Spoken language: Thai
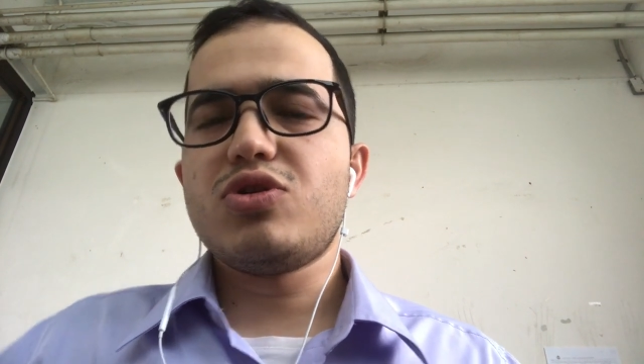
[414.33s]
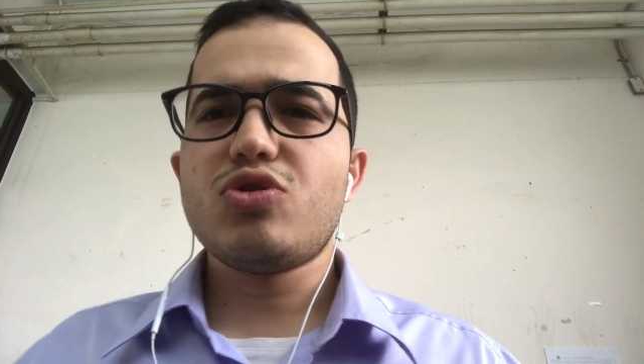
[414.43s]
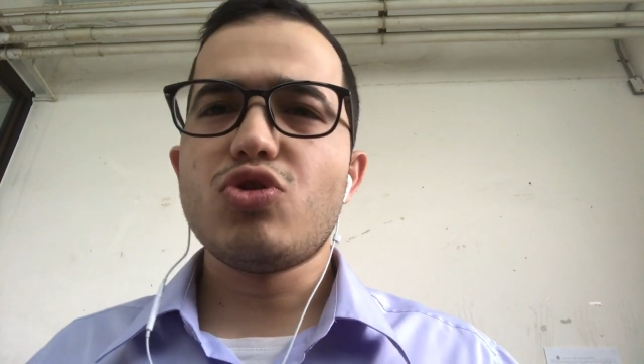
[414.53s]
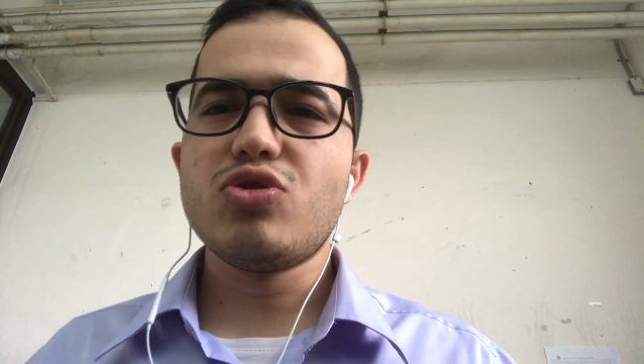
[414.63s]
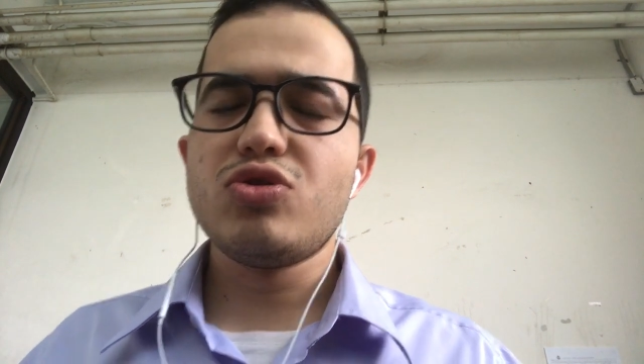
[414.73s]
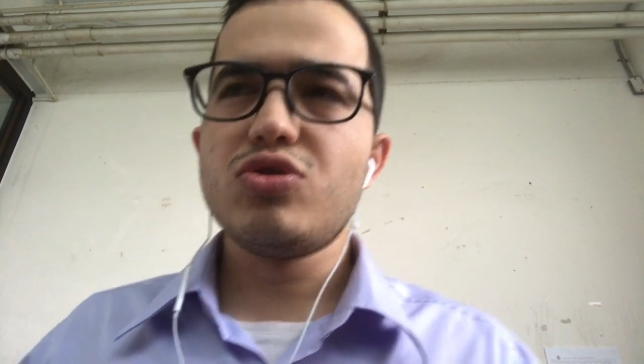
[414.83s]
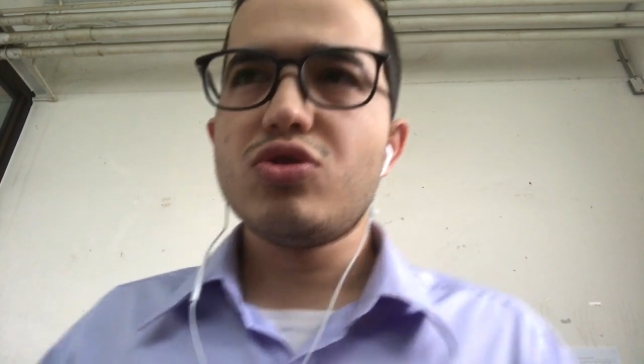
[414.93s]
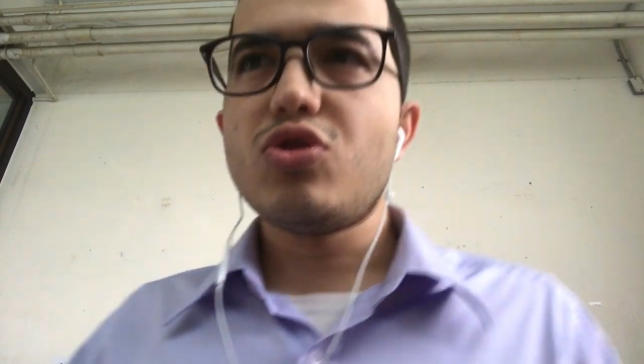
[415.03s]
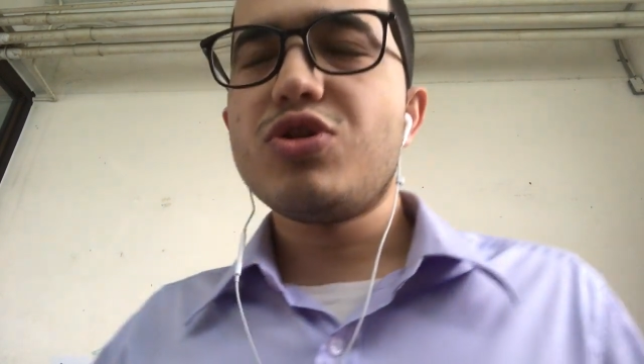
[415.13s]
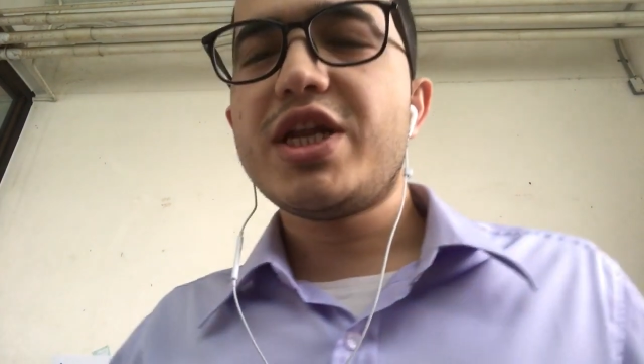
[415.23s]
คน
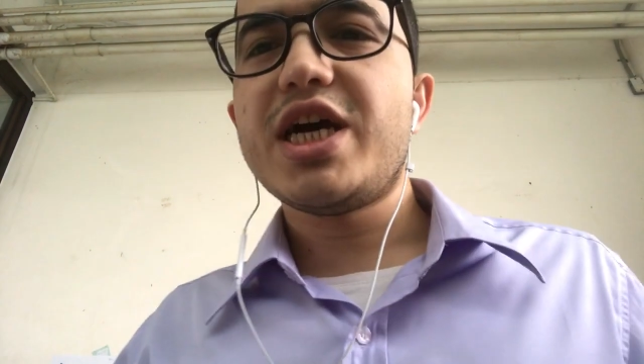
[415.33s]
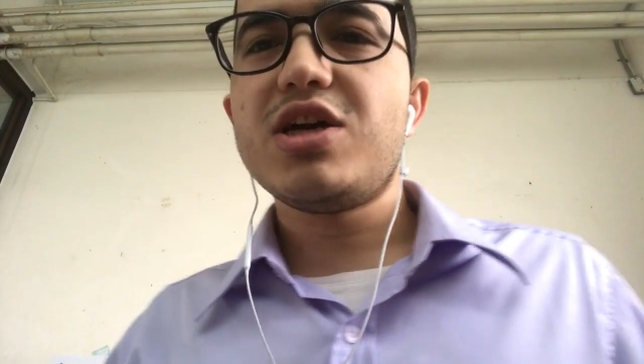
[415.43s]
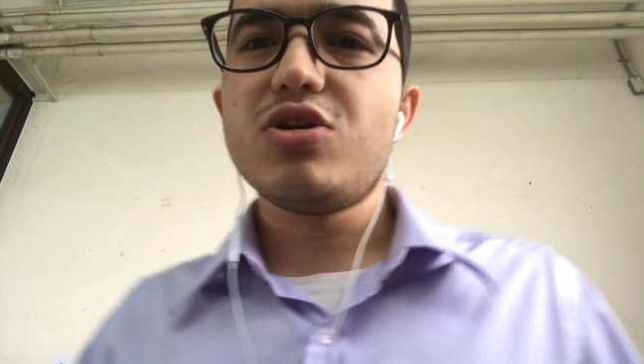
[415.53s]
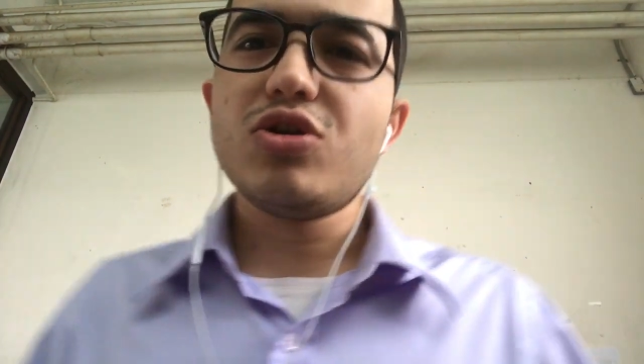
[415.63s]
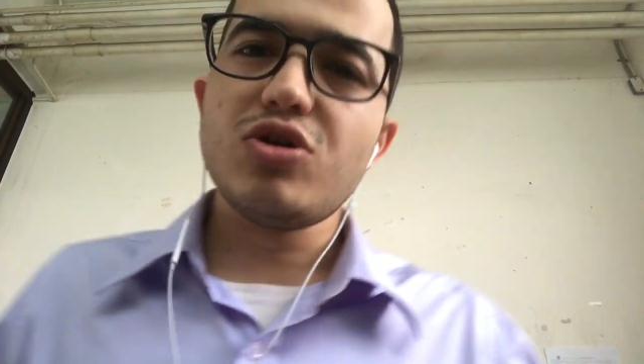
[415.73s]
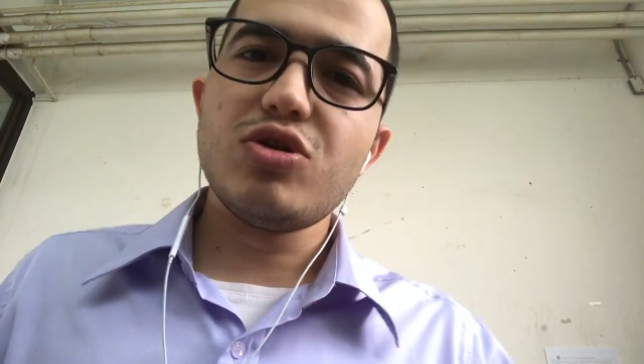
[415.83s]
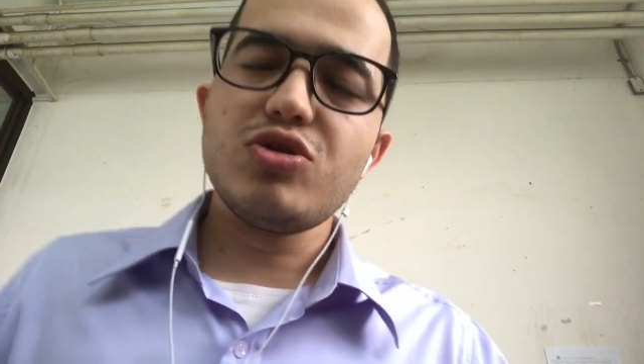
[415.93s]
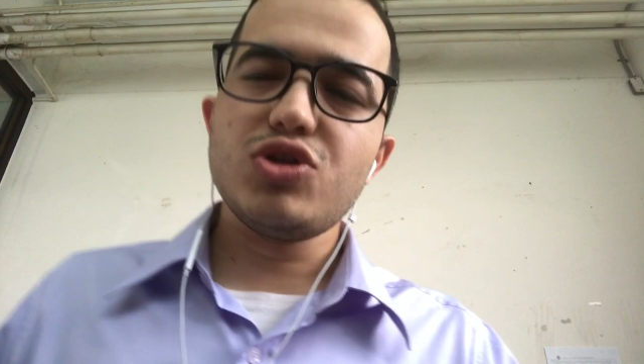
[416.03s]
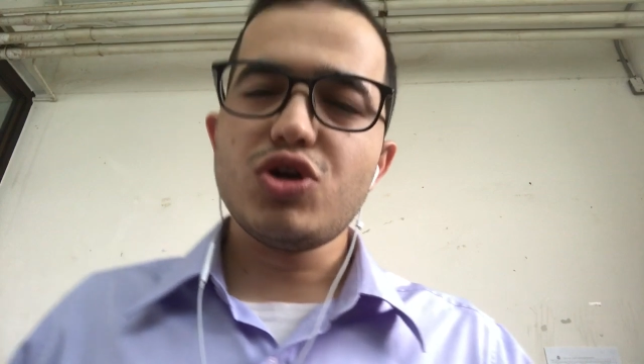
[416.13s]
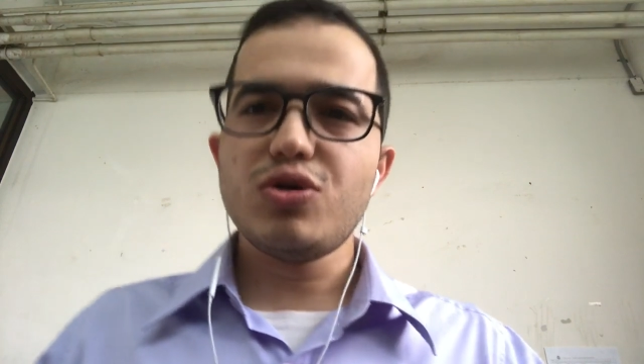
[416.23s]
คนไทยก็
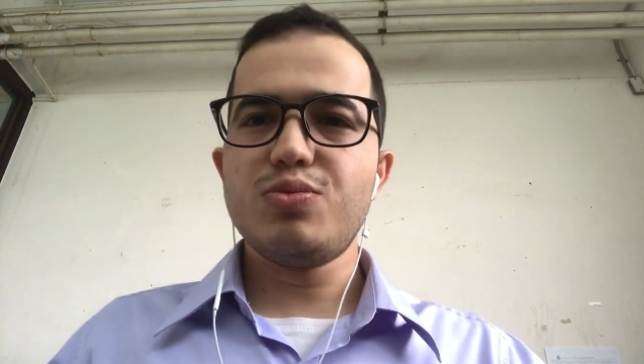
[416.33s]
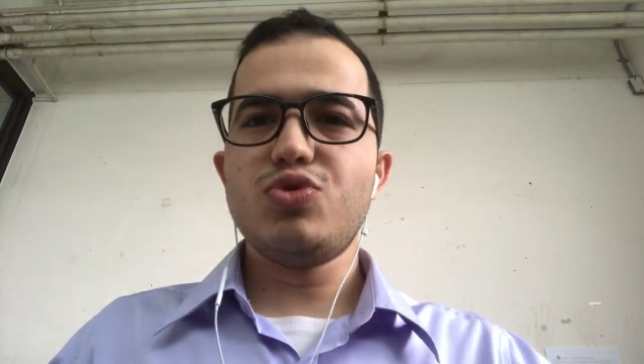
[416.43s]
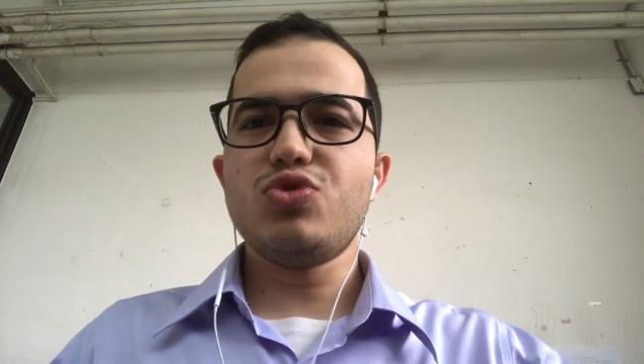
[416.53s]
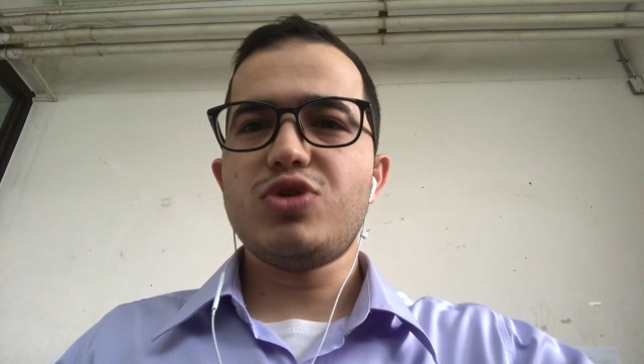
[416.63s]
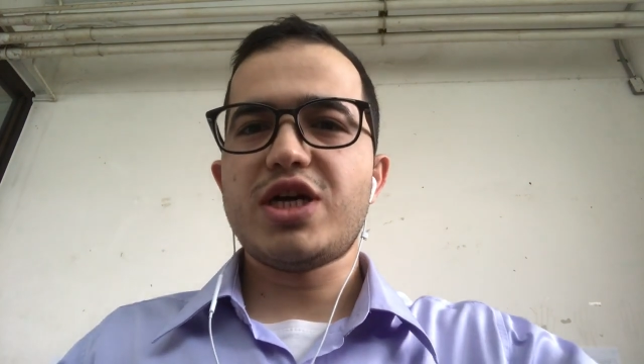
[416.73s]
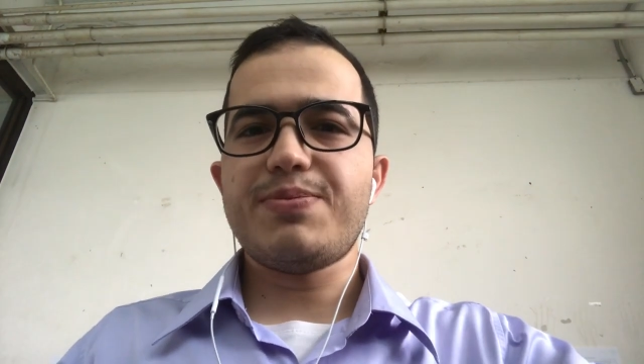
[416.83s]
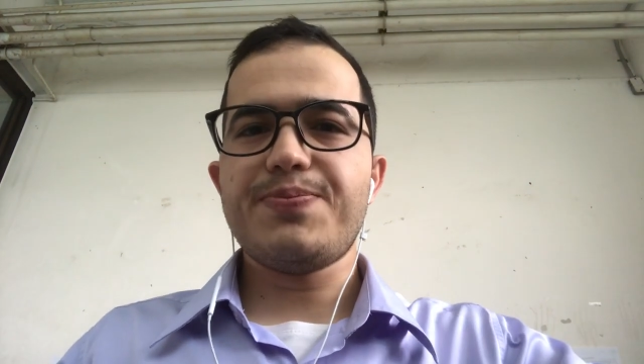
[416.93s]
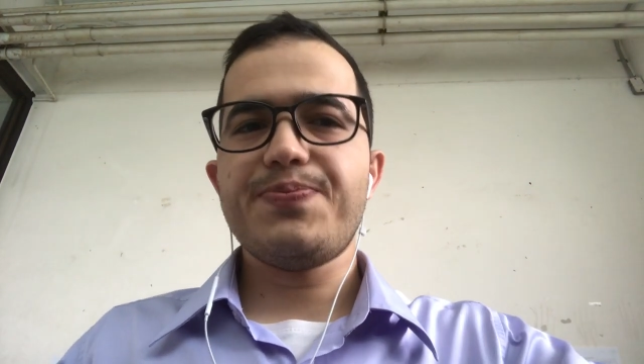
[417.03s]
ชอบอยู่กับ